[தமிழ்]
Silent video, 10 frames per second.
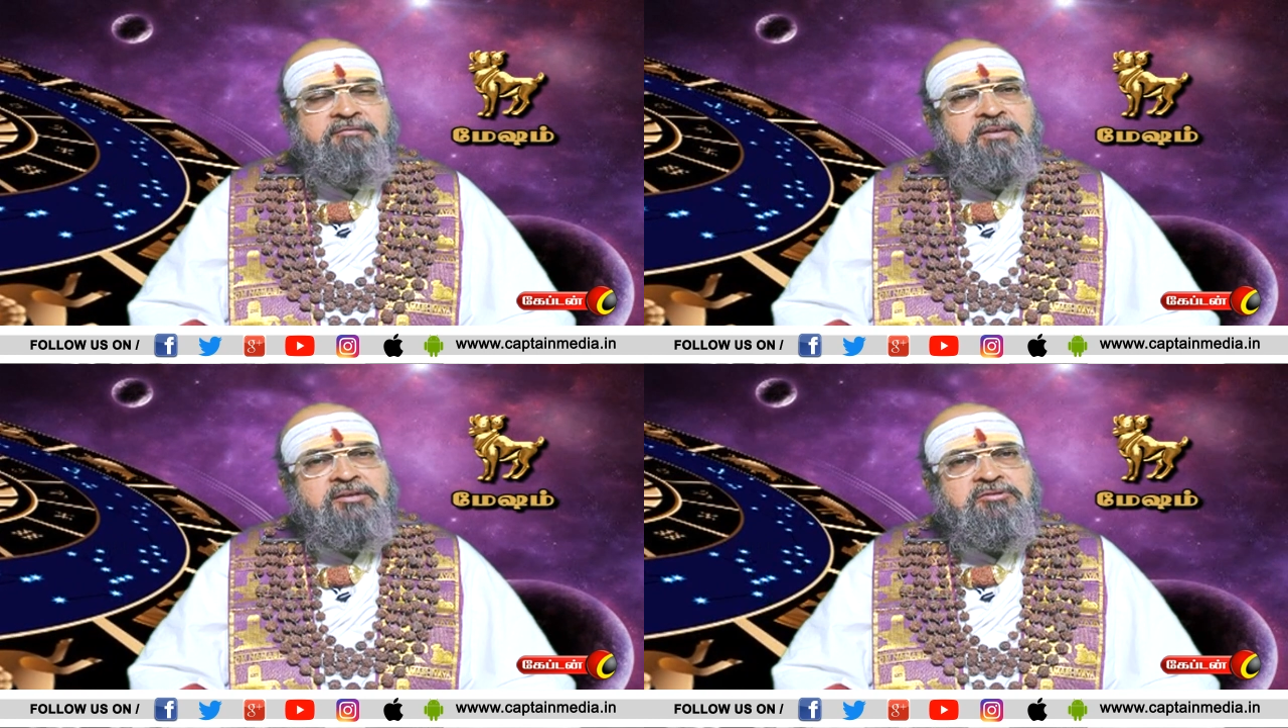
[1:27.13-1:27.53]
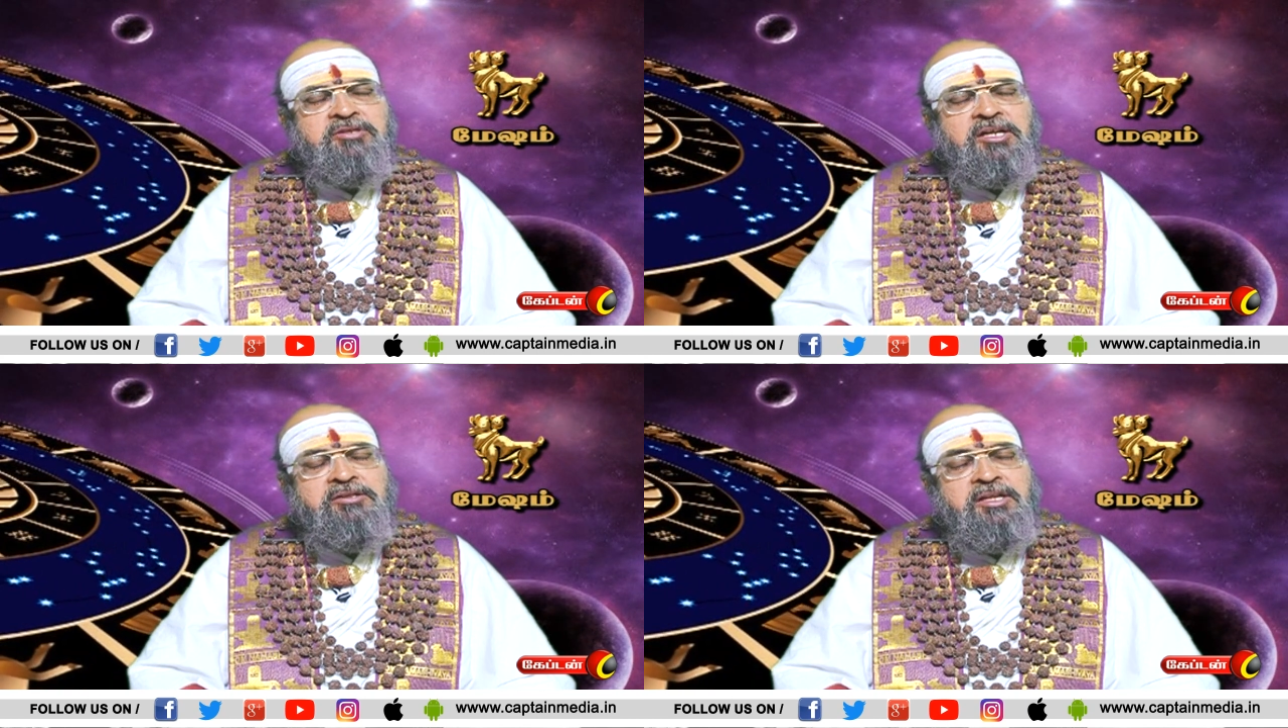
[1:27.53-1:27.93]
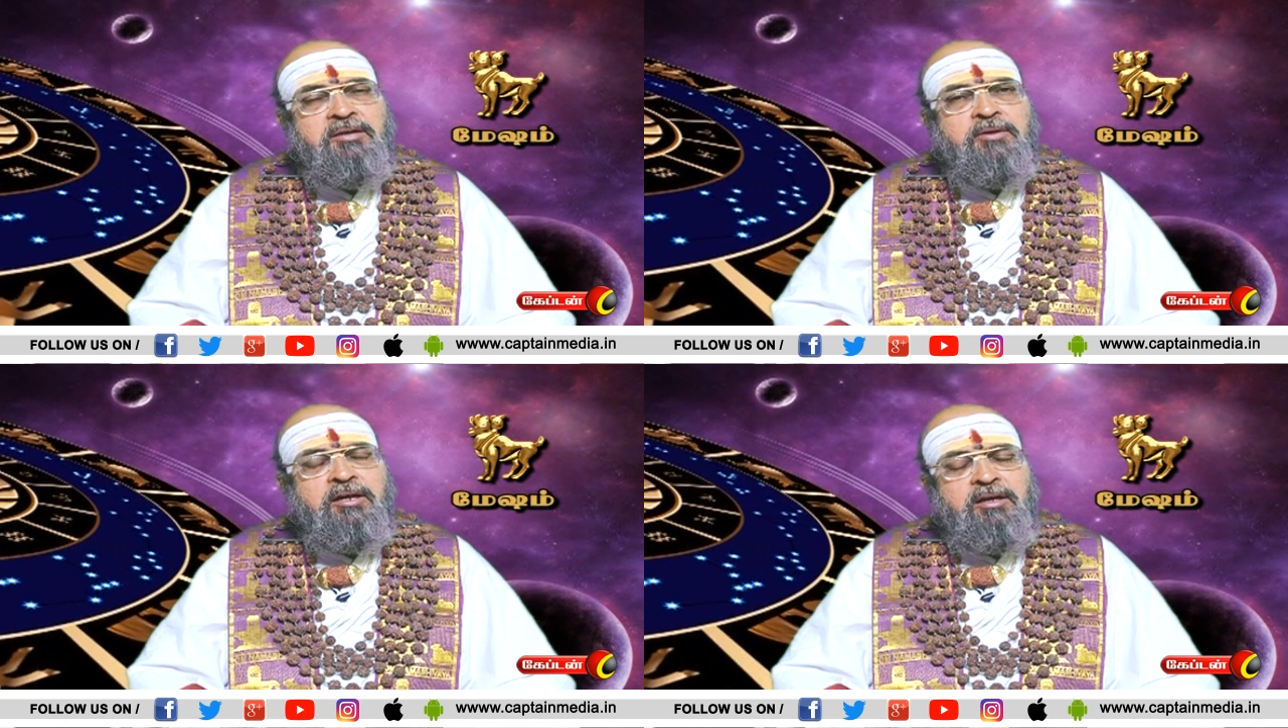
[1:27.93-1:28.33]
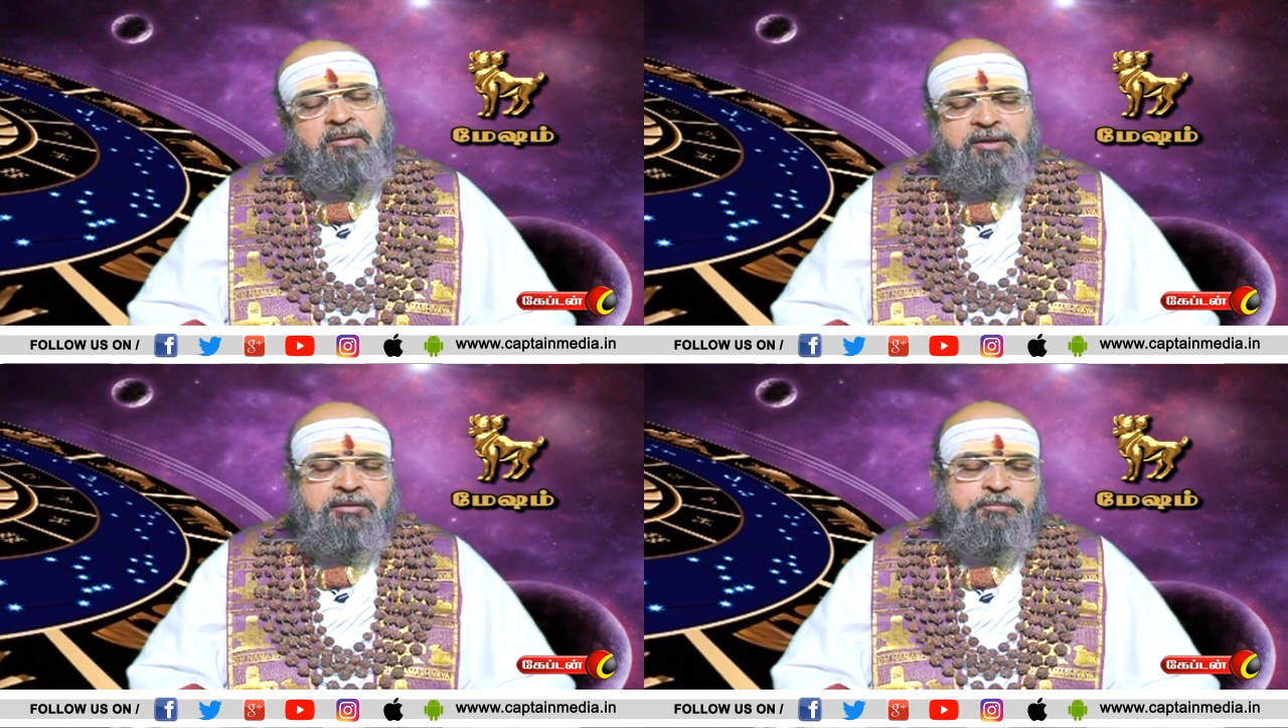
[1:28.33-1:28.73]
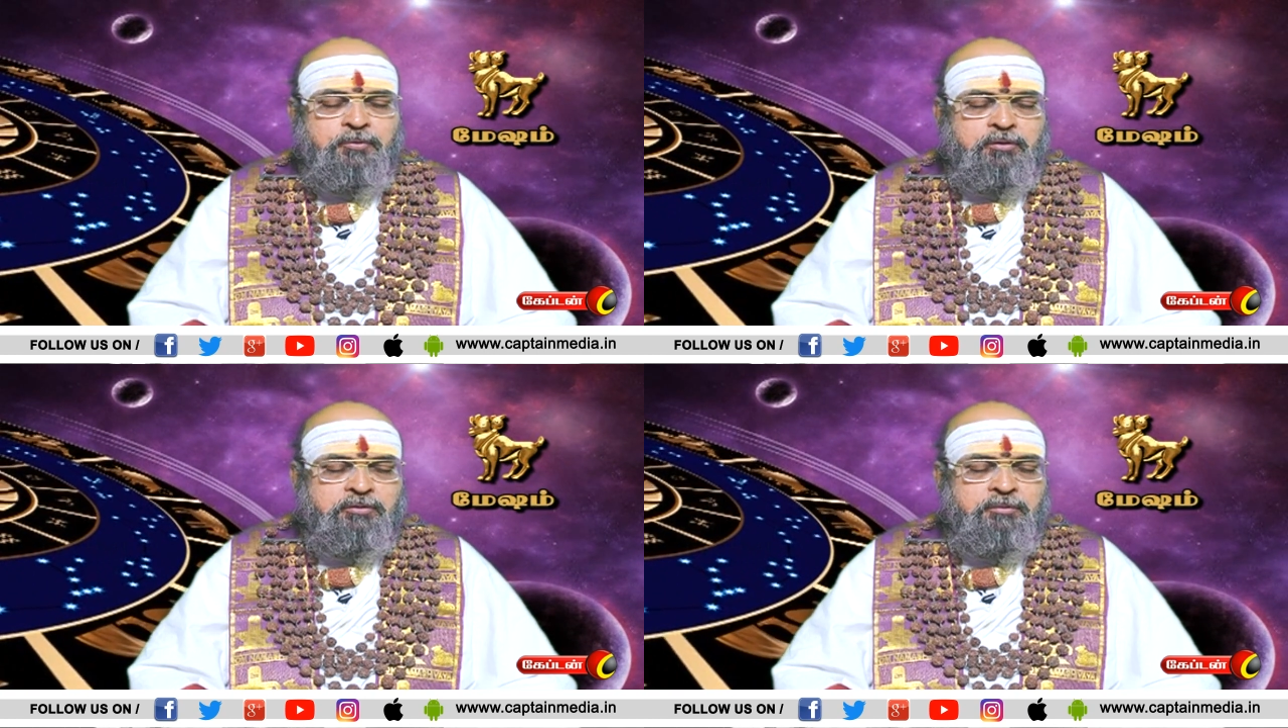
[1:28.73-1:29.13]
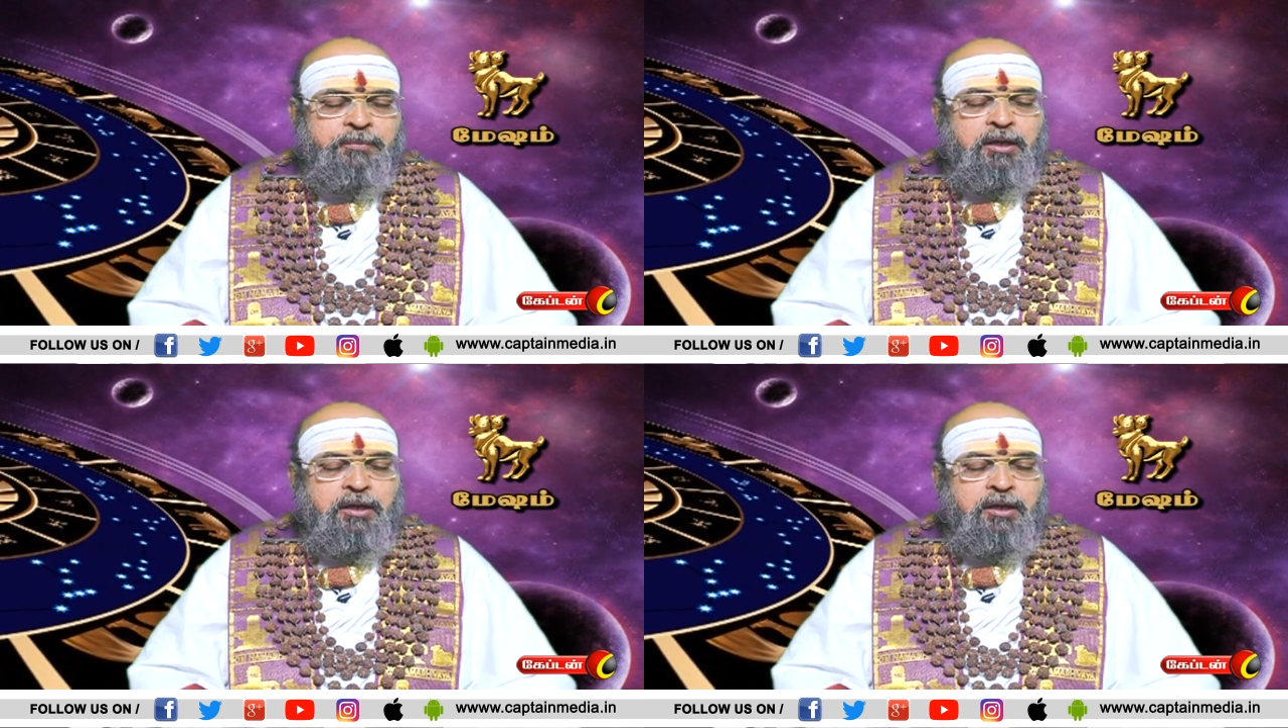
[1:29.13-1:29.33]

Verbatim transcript: வெற்றி தினமாக அமைய போறது